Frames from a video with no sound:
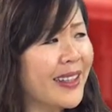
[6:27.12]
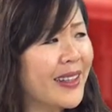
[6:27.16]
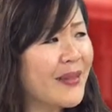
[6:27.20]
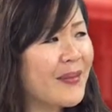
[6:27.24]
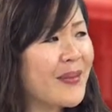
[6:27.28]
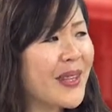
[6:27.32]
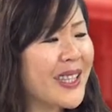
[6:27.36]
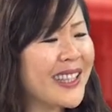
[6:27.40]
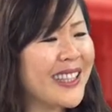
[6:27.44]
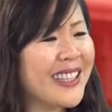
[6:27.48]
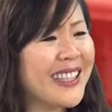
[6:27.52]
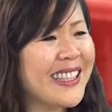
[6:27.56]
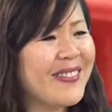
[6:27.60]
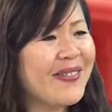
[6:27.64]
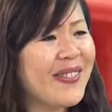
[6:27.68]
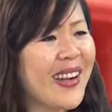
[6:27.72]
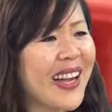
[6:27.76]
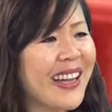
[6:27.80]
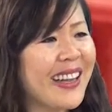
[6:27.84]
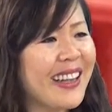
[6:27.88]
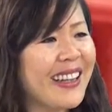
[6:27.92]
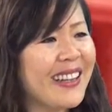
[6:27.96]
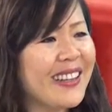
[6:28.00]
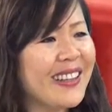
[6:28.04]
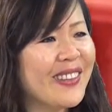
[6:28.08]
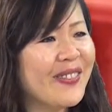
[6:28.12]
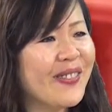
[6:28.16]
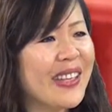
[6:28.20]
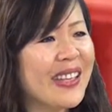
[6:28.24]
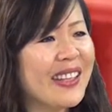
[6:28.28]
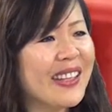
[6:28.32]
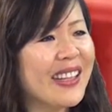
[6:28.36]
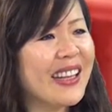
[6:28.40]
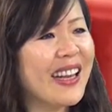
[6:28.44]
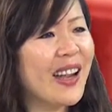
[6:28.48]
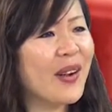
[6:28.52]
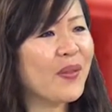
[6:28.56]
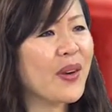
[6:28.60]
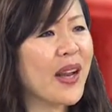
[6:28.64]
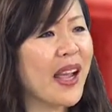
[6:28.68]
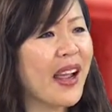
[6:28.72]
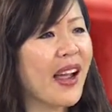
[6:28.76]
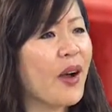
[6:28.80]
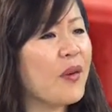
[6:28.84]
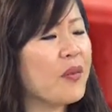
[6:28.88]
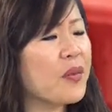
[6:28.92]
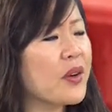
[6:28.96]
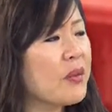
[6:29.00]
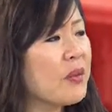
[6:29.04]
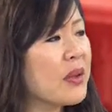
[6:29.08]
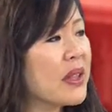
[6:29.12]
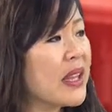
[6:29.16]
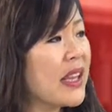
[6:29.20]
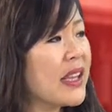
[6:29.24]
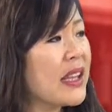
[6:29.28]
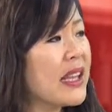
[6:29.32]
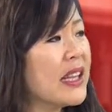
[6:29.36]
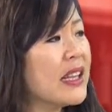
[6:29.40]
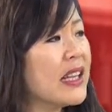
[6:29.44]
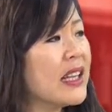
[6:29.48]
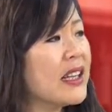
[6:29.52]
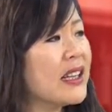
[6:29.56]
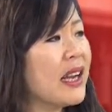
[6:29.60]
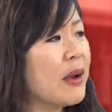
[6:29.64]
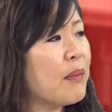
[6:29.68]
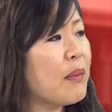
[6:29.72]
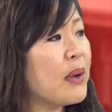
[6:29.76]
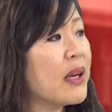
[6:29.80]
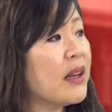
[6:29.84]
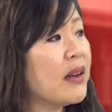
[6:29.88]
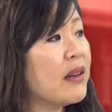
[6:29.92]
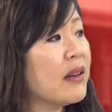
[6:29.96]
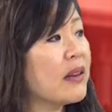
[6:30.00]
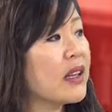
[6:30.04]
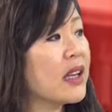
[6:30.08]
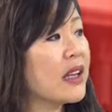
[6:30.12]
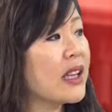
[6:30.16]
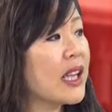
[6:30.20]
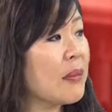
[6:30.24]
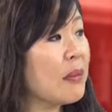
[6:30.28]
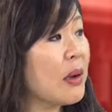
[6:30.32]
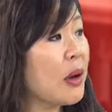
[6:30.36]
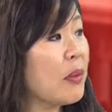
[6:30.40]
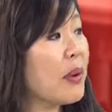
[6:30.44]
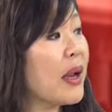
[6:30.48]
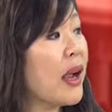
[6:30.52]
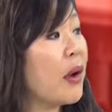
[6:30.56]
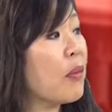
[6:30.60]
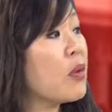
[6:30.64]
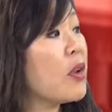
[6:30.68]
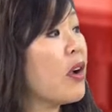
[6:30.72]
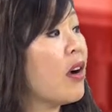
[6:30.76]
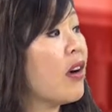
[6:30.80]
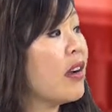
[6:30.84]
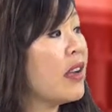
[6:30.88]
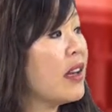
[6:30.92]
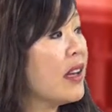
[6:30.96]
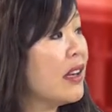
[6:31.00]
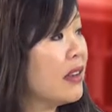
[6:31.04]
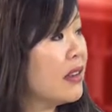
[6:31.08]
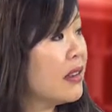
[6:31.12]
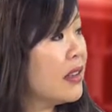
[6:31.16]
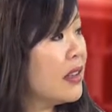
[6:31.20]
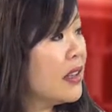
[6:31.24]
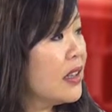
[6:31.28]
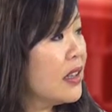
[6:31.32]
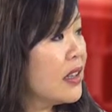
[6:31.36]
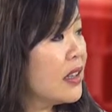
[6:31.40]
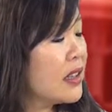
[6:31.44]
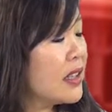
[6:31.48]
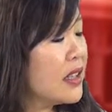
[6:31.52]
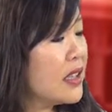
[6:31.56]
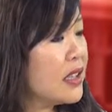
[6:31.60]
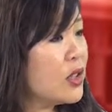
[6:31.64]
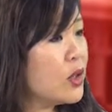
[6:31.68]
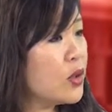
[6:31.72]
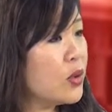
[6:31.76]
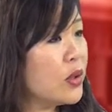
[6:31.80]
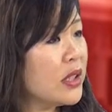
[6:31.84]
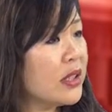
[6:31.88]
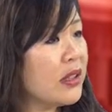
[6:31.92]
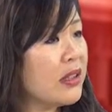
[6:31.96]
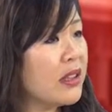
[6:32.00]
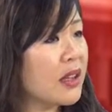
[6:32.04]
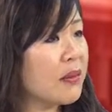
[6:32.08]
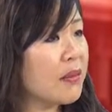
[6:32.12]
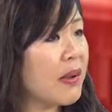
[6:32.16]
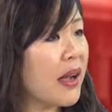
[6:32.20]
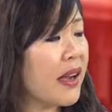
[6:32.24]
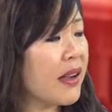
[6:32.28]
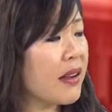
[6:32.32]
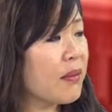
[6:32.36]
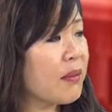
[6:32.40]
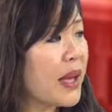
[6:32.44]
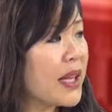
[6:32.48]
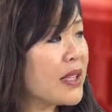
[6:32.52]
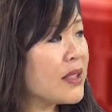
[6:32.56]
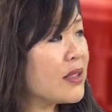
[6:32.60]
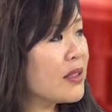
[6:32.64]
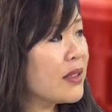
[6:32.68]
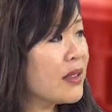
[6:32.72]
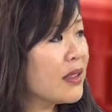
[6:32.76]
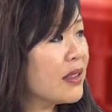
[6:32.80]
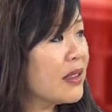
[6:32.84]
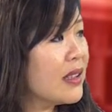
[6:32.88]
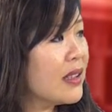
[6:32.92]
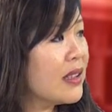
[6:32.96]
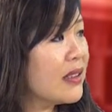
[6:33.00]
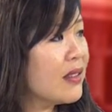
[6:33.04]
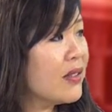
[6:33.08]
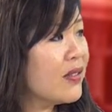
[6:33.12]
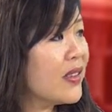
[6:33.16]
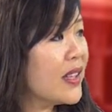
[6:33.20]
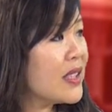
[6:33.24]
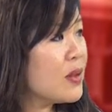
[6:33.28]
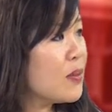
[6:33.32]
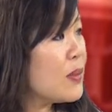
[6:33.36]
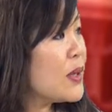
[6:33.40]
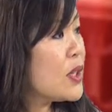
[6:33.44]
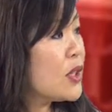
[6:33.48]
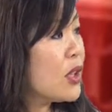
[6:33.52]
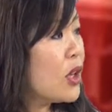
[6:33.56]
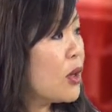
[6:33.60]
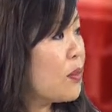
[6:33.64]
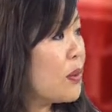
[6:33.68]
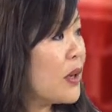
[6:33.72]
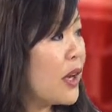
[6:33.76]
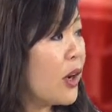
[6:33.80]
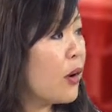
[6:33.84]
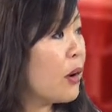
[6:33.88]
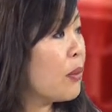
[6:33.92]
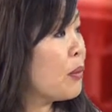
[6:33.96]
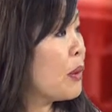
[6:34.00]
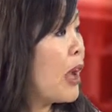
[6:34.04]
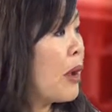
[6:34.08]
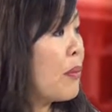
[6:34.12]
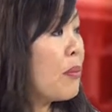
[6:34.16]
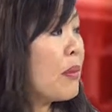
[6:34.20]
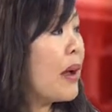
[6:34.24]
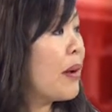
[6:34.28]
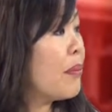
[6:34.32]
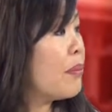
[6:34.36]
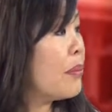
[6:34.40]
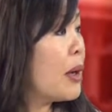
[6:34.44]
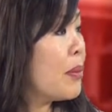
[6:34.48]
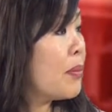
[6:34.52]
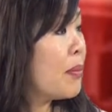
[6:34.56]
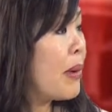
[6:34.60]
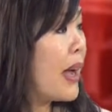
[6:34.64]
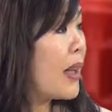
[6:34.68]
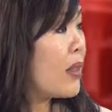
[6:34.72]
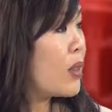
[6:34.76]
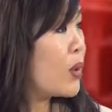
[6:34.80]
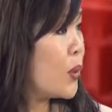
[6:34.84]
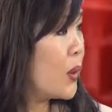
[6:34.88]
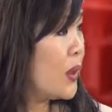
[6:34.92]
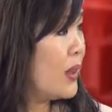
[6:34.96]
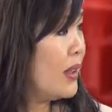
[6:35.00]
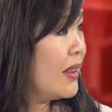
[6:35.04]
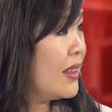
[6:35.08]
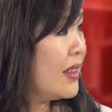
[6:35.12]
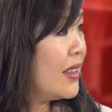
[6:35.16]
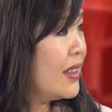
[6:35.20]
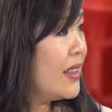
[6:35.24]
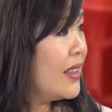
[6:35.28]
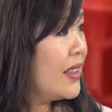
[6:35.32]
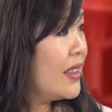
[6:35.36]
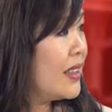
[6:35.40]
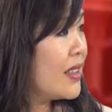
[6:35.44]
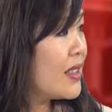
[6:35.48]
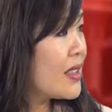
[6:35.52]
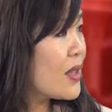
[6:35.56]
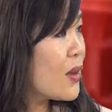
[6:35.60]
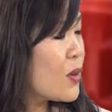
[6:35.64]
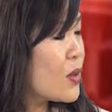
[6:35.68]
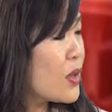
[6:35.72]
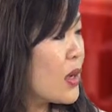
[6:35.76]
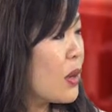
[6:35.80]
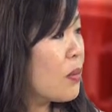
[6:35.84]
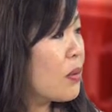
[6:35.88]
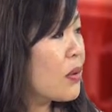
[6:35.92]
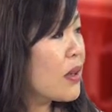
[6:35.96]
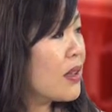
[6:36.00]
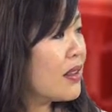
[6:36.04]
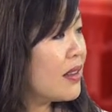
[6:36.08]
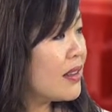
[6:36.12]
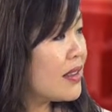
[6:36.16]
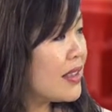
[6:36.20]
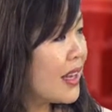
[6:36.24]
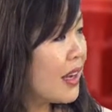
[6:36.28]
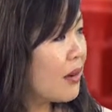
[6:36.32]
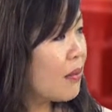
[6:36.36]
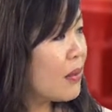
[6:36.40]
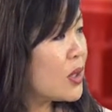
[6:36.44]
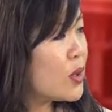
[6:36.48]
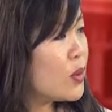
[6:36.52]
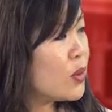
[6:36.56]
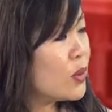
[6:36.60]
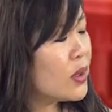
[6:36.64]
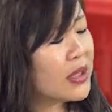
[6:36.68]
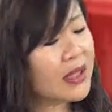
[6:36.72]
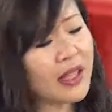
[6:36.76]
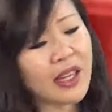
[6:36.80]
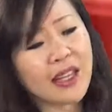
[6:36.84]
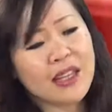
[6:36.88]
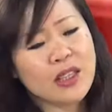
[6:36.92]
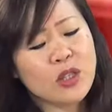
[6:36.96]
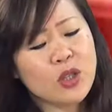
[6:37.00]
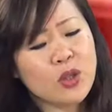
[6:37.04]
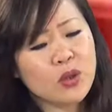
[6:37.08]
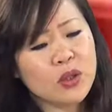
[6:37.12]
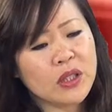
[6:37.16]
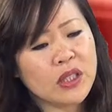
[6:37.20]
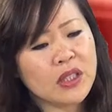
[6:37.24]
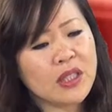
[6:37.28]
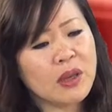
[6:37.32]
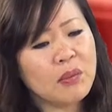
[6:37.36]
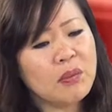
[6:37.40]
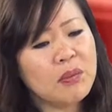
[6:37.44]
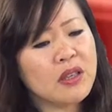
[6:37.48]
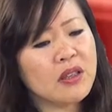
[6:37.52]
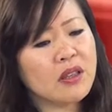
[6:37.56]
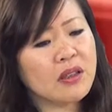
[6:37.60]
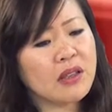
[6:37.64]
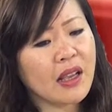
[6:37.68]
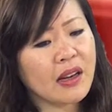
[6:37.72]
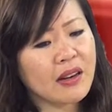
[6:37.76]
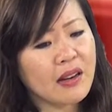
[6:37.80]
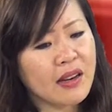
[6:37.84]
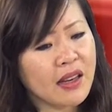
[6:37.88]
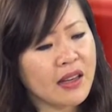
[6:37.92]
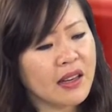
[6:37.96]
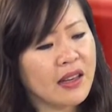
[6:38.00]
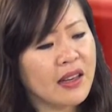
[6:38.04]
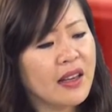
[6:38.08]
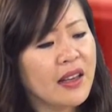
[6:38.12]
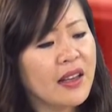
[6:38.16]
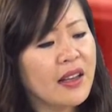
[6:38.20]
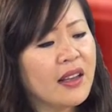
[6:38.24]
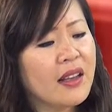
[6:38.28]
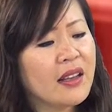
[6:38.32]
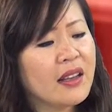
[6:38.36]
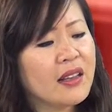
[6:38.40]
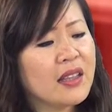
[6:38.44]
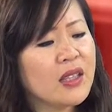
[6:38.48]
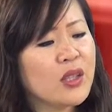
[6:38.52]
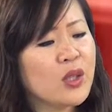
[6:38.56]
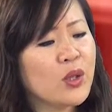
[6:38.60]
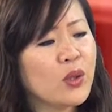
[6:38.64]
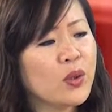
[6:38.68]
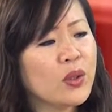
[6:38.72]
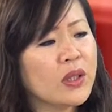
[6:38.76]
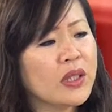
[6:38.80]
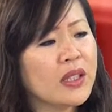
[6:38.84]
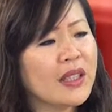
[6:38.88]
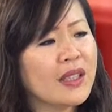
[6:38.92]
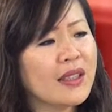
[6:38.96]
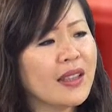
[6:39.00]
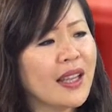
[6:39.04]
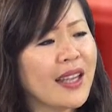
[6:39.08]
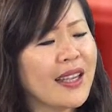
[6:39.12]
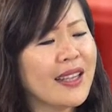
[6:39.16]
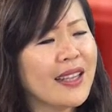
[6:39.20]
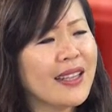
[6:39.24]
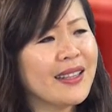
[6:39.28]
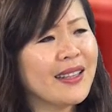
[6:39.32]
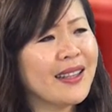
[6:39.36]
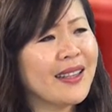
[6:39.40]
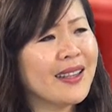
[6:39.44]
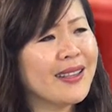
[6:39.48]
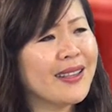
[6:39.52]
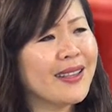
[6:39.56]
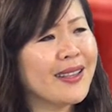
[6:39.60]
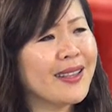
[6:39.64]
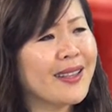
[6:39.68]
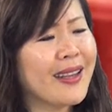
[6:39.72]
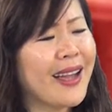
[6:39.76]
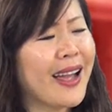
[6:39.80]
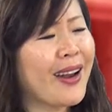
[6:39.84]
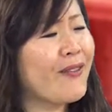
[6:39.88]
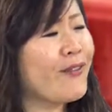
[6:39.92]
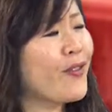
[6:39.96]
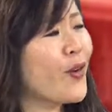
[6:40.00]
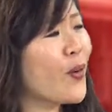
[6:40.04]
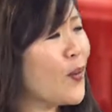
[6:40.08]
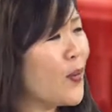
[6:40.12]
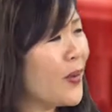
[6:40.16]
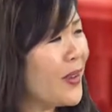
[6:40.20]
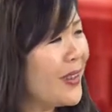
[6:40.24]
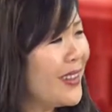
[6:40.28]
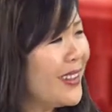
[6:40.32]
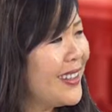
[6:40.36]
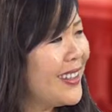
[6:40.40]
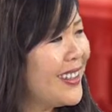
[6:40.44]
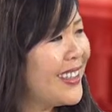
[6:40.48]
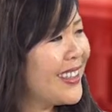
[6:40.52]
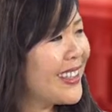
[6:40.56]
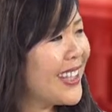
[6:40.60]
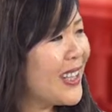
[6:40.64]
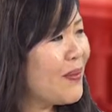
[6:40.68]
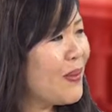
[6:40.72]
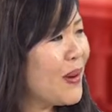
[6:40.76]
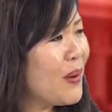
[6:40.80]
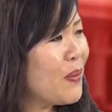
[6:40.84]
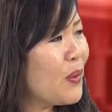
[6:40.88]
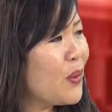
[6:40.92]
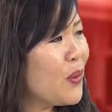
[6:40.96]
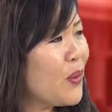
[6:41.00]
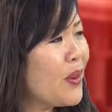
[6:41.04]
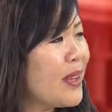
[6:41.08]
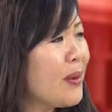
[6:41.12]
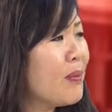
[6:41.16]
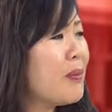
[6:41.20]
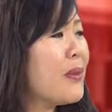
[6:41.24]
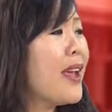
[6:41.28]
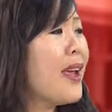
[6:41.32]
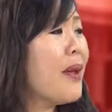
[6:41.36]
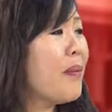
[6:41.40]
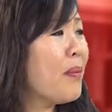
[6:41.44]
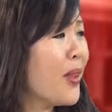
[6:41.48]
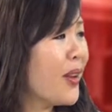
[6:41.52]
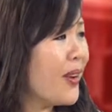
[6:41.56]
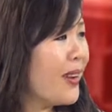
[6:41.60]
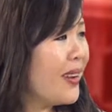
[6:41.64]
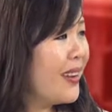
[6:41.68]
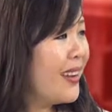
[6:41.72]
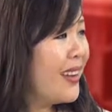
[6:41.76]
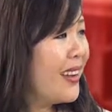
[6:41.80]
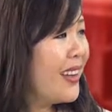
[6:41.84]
mà tới bài mình tới học đại học đó mình thấy cái nghề nào mình nghề nghiệp nào mình học giỏi đó uh ừ. -huh. thì Julie được bằng master về speech therapy hồi 23 23 tuổi. Uh ừ. -huh. So trong cái thời gian mà Julie thấy Julie giúp được gia đình thì Julie thấy nó nó hạnh phúc á uh ừ. -huh. thì mình muốn giúp thêm thôi.